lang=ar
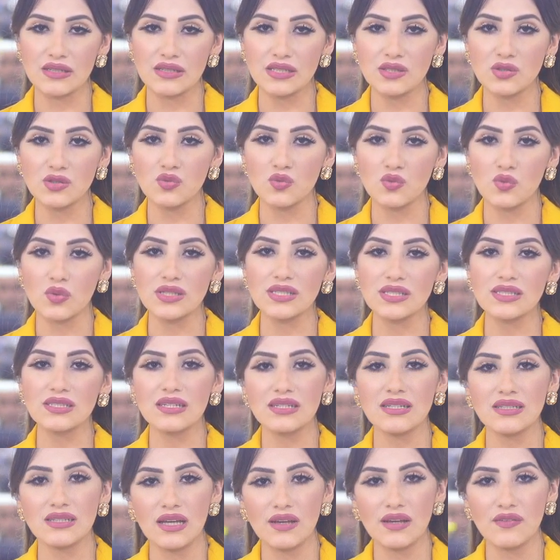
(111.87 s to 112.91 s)
رصد
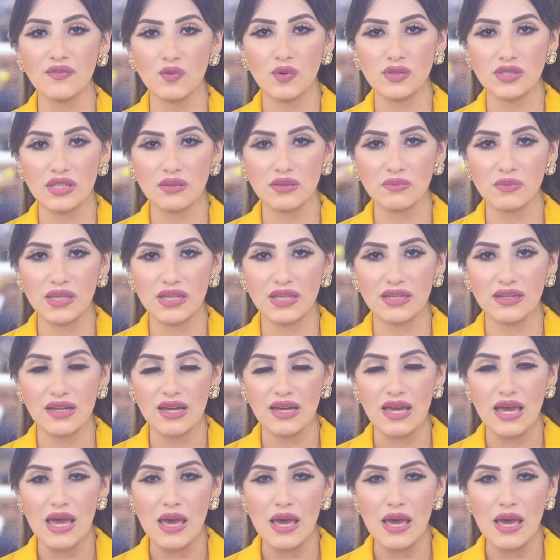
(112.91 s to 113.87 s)
واستهداف وتدمير